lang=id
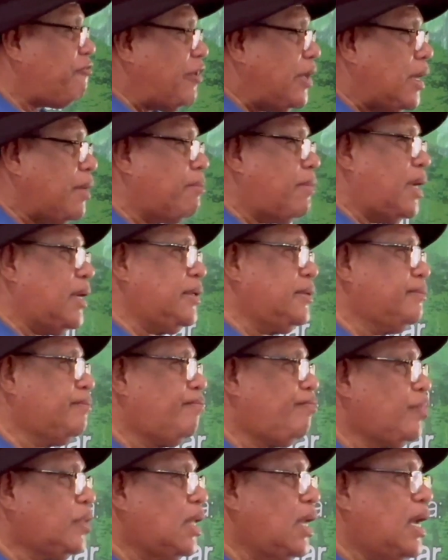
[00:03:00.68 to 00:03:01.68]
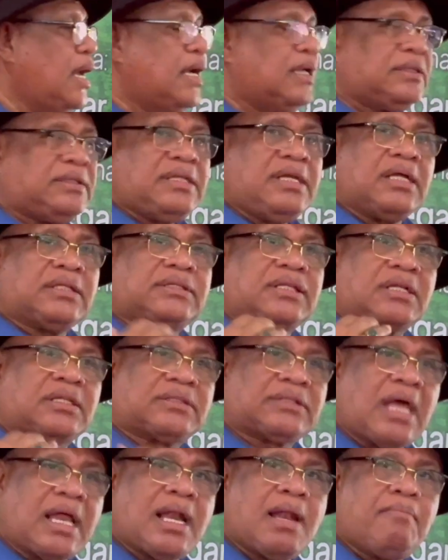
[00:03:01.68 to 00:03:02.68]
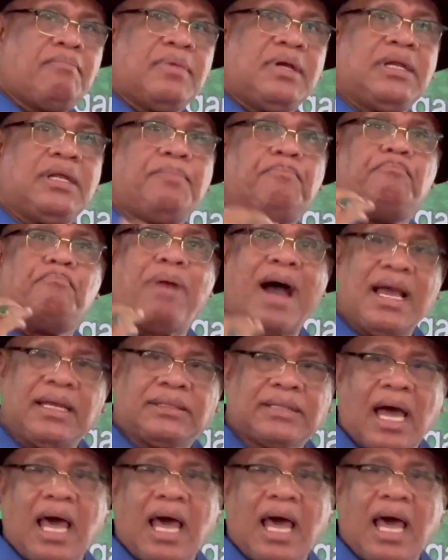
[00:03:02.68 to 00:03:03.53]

firman, tidak tertanam di bait